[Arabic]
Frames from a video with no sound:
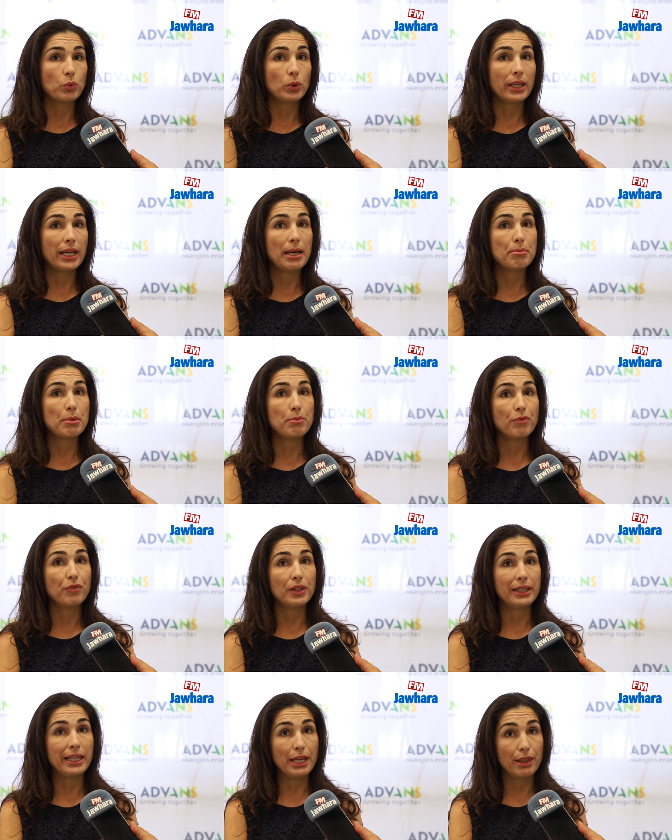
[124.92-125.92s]
وتخمم في
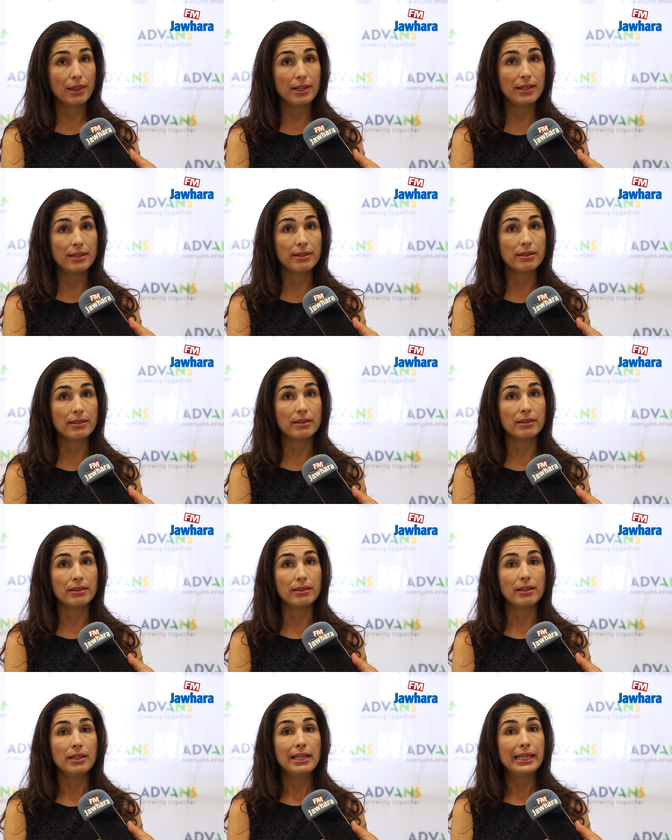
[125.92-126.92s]
التاثير
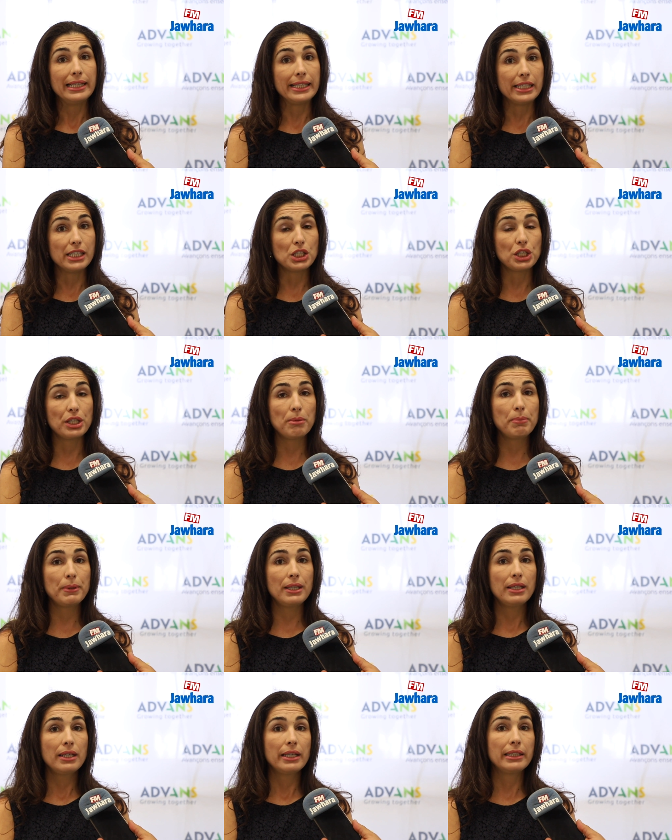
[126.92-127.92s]
آه،
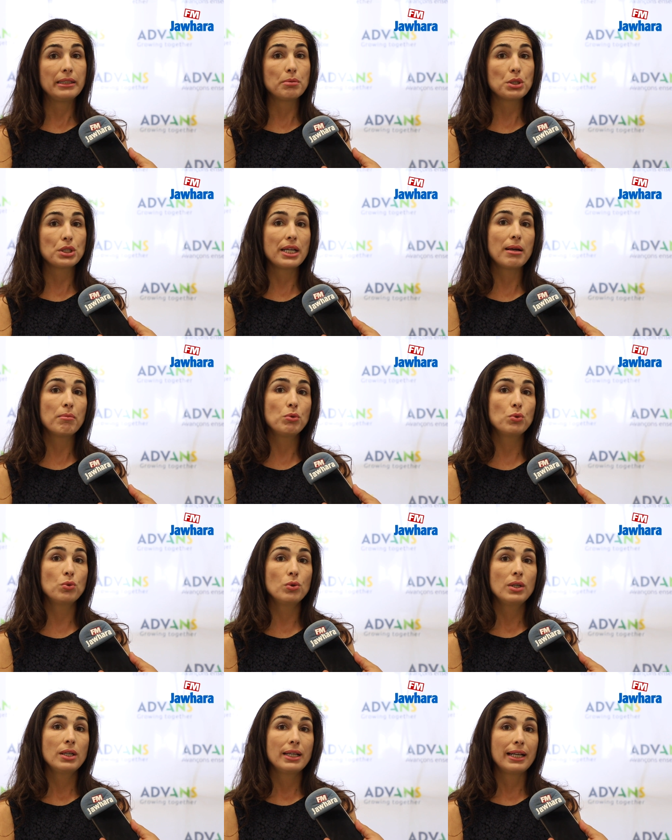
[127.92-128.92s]
الايجابي اللي باش
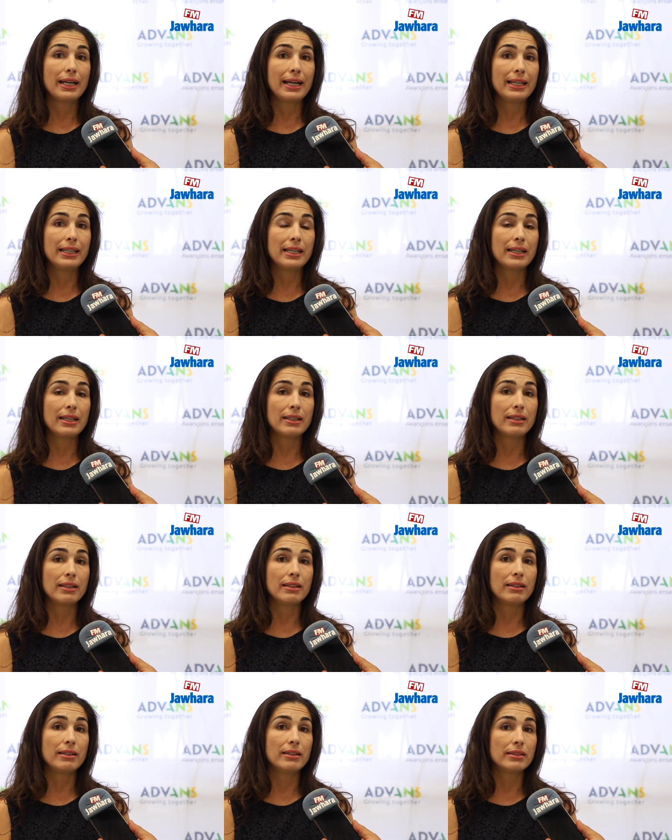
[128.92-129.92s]
تعمله
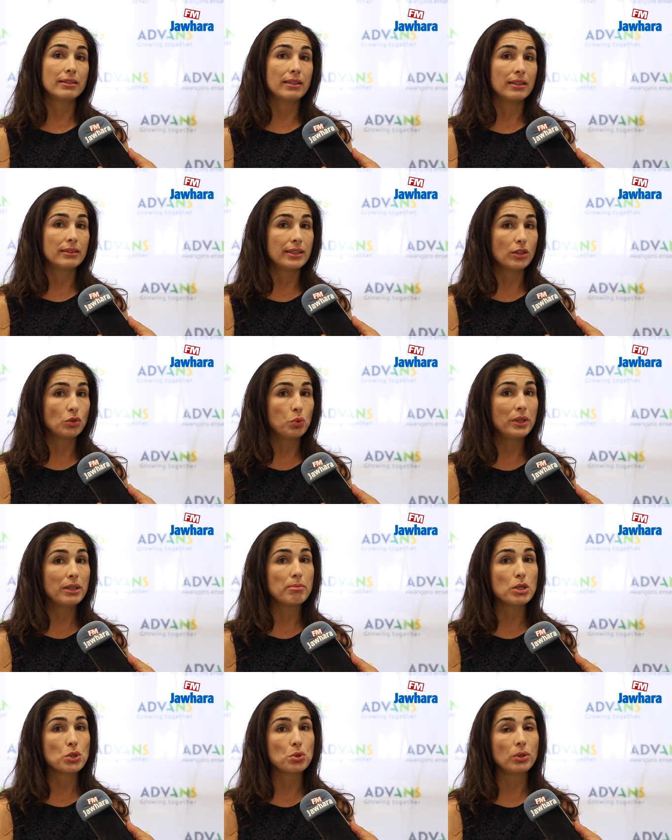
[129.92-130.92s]
على
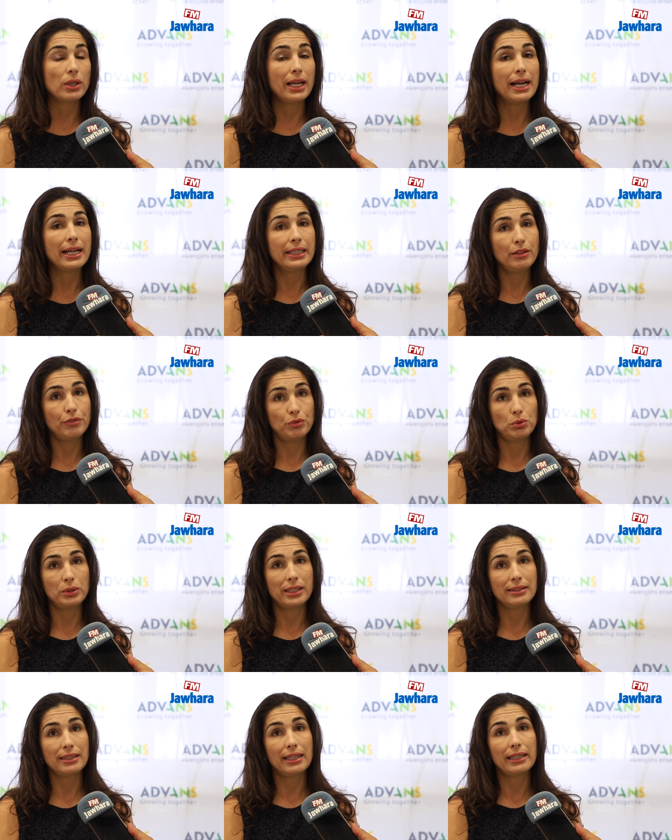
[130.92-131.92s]
تطوير مشروع الحريف
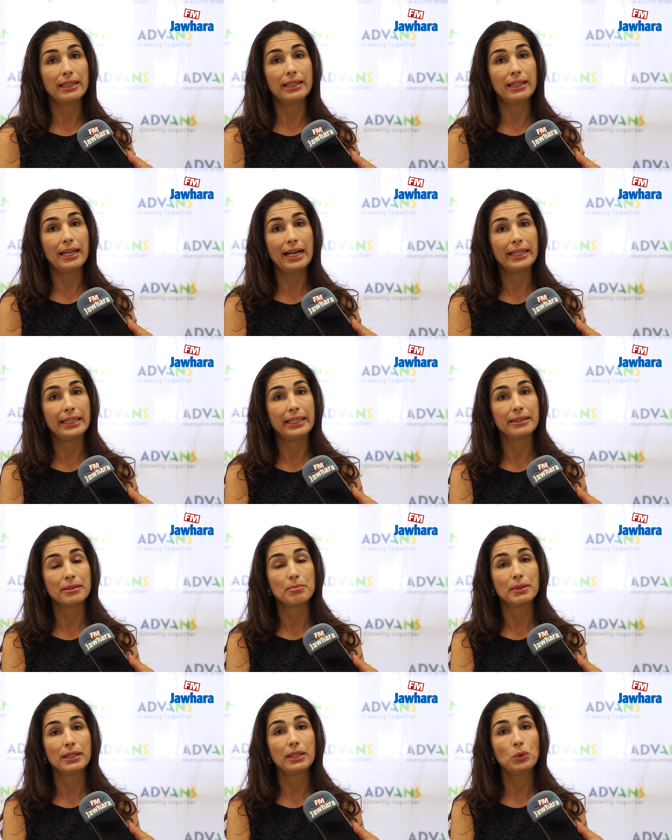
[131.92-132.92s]
ونسق الحياه
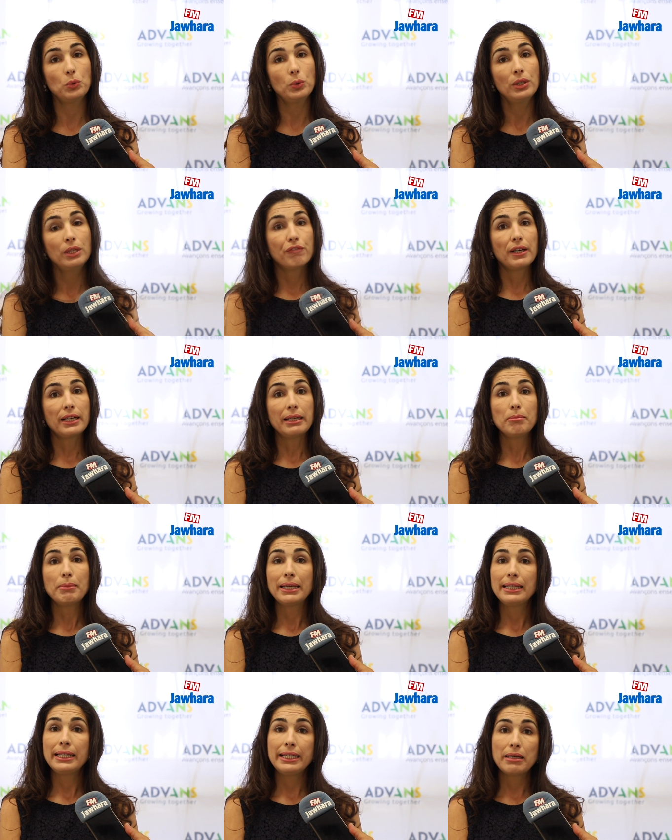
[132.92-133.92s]
نتاعو فرع
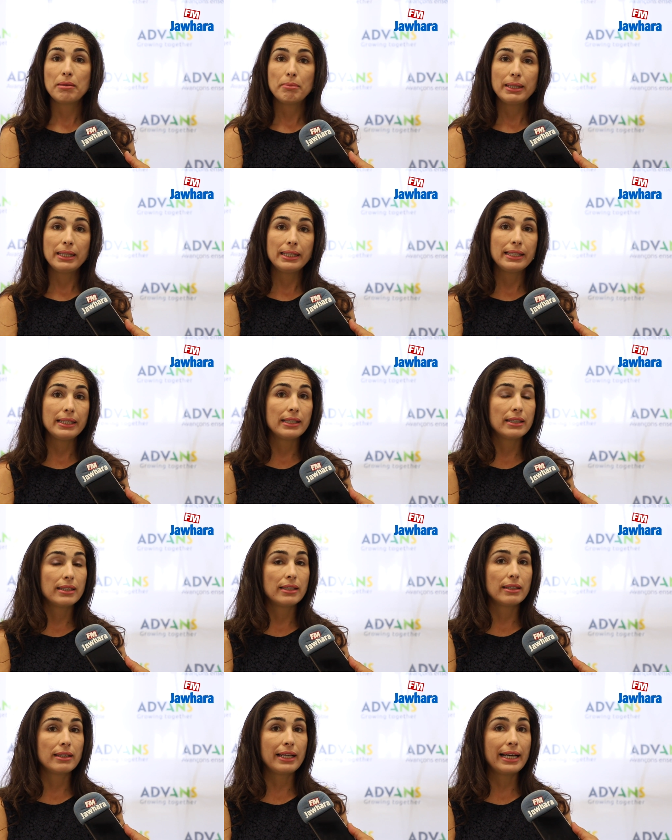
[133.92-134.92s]
المهديه من اللي
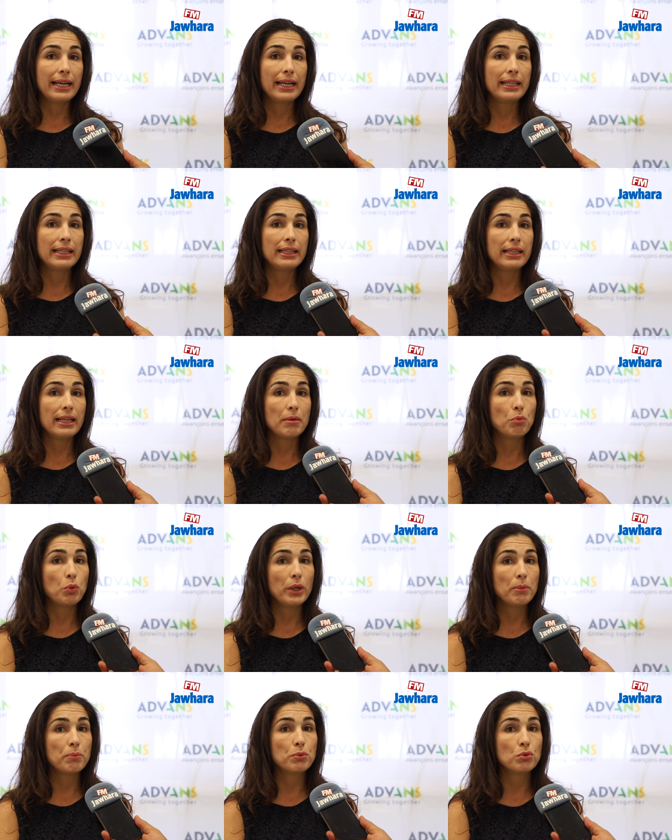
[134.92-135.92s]
آه، حل
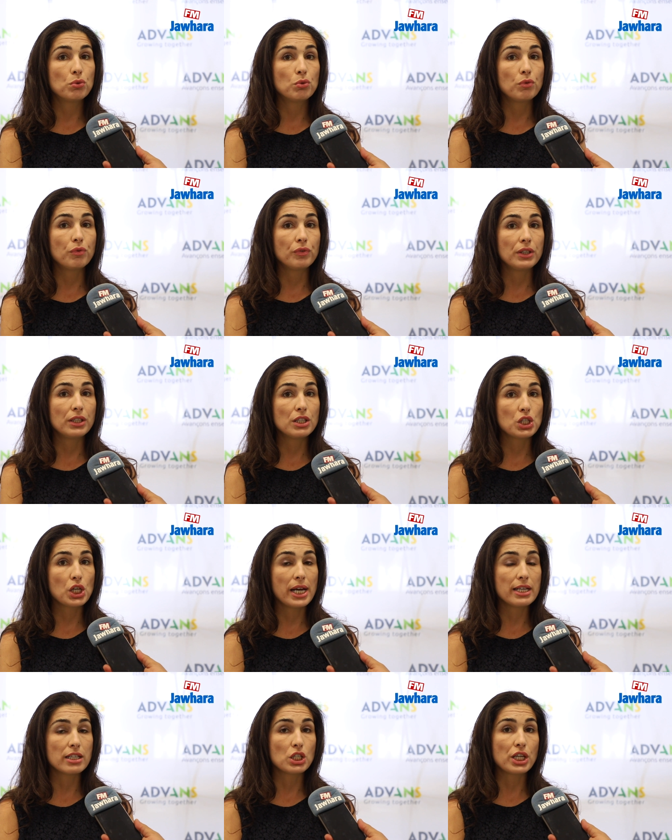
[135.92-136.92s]
ابوابه في
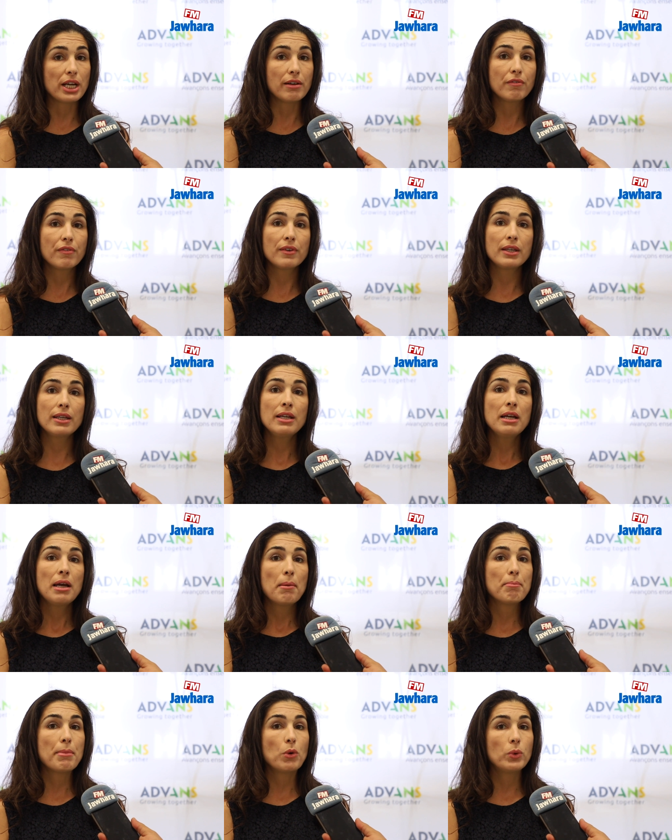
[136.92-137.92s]
شهر جانفي
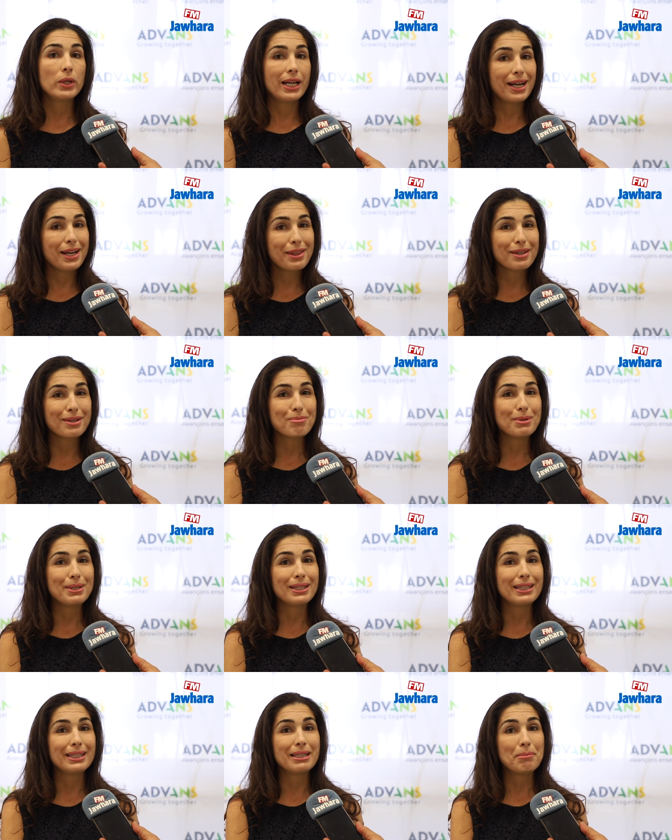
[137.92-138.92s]
مول اكثر
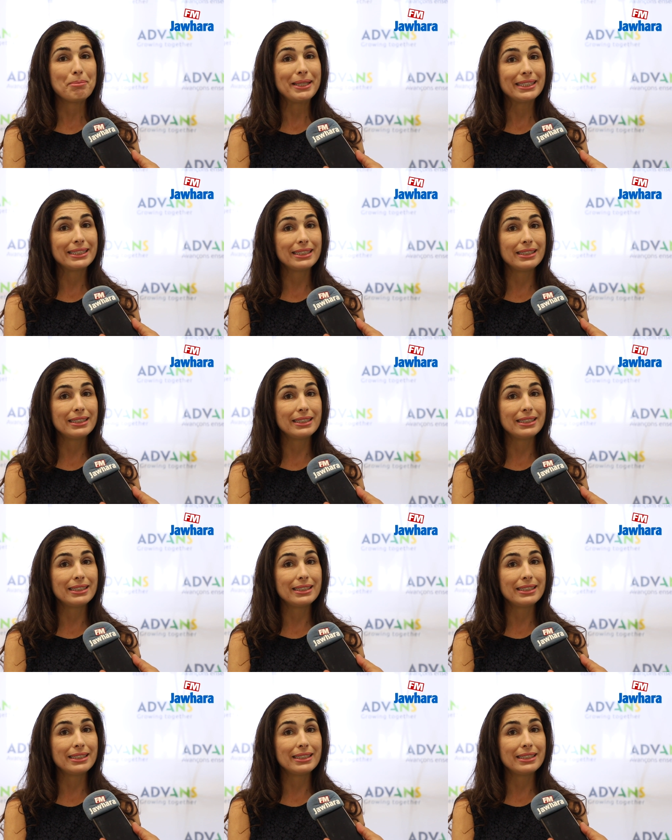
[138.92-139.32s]
من 200